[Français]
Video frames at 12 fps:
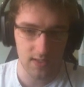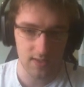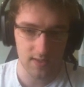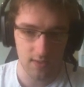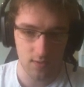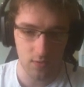
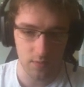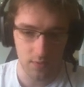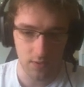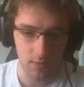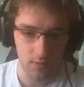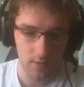
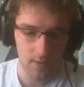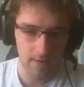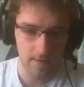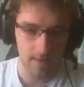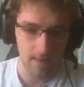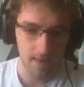exactement.
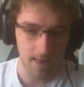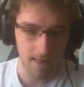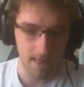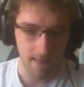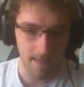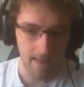
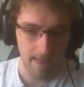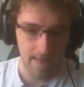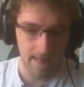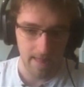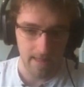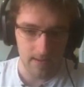
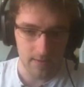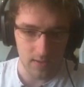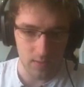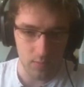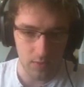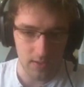Ah, je suis en
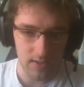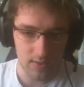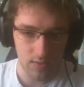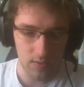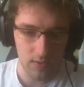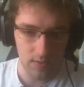train de demander,
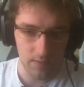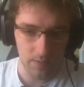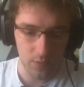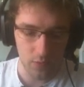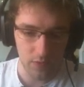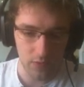est-ce que
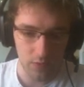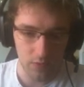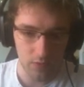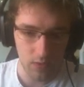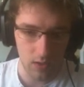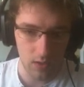on va
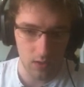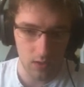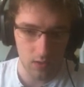devoir...